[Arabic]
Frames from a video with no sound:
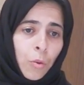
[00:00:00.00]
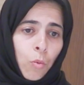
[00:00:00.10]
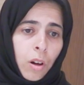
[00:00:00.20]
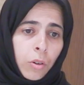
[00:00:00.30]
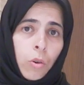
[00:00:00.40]

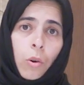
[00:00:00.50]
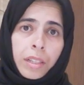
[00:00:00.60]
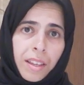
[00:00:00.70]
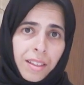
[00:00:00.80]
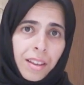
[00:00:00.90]
وكلها
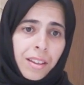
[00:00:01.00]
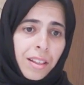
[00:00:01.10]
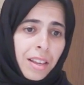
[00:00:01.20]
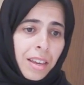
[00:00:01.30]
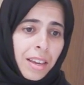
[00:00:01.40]

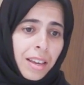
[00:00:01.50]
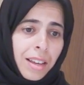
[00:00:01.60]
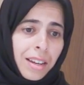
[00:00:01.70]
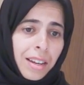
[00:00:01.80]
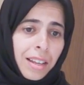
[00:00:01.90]
تستند
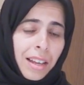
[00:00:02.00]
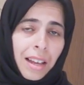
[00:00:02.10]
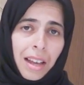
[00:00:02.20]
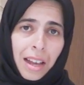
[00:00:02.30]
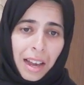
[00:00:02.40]

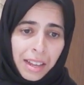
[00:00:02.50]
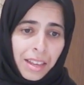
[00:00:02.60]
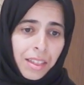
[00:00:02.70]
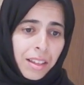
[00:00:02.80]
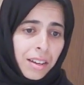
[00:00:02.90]

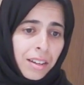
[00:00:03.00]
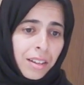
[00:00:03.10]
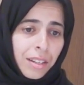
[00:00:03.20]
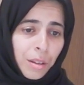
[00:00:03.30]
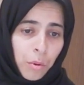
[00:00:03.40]
للأحاديث
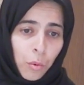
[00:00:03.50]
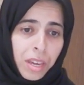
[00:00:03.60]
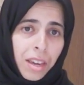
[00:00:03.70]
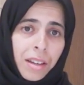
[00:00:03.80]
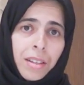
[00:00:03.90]

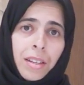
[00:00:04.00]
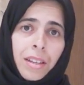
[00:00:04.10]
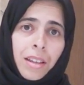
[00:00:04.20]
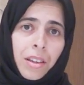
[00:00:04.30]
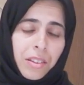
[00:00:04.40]
النبوية
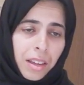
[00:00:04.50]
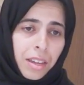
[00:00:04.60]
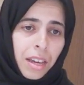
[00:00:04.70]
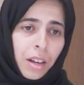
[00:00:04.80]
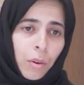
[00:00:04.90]

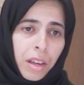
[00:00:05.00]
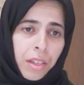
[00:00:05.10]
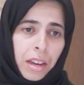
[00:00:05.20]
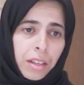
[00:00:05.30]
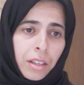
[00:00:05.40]
الصحيحة
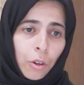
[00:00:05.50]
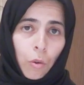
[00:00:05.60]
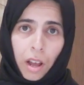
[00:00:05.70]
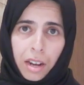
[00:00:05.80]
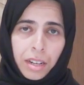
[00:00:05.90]
وكذلك
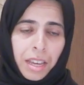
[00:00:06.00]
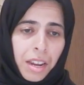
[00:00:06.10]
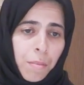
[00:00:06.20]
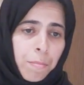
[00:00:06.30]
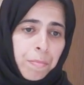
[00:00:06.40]
القرآن
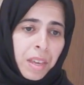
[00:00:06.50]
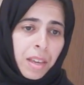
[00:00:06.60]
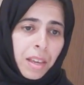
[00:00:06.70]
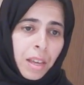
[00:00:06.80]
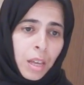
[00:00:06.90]
الكريم
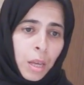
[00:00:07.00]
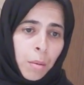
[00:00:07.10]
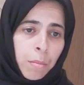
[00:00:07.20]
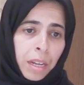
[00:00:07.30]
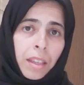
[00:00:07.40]

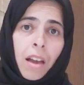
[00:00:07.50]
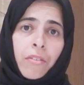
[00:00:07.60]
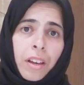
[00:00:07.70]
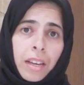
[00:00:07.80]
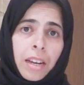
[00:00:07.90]

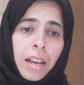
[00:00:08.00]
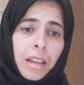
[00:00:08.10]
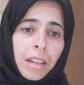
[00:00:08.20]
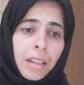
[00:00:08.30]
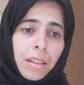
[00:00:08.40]
بالإضافة
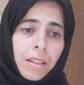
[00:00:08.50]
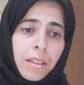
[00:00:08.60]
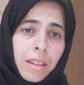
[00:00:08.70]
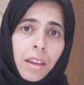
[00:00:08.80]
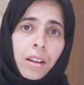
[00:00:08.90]
إلى
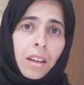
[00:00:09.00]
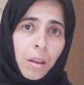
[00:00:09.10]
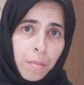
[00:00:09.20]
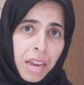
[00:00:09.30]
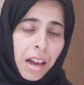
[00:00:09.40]
سير
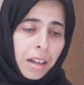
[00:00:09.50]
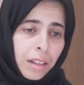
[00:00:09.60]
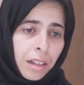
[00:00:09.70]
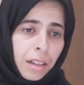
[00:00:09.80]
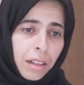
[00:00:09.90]
الأنبياء
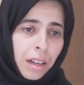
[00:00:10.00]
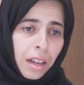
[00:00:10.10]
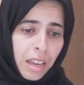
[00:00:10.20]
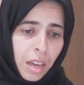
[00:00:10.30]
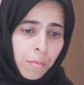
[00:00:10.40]

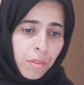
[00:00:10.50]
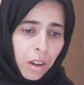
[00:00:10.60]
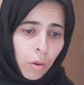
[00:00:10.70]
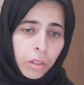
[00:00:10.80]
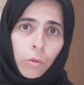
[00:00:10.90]
عليهم
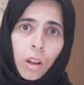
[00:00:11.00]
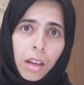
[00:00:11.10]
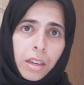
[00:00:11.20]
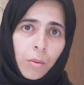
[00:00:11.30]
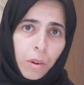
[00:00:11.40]
صلوات
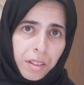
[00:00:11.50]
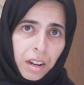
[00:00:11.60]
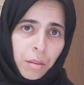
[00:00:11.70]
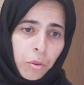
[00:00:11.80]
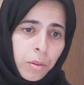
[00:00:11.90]
الله
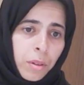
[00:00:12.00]
وسلامه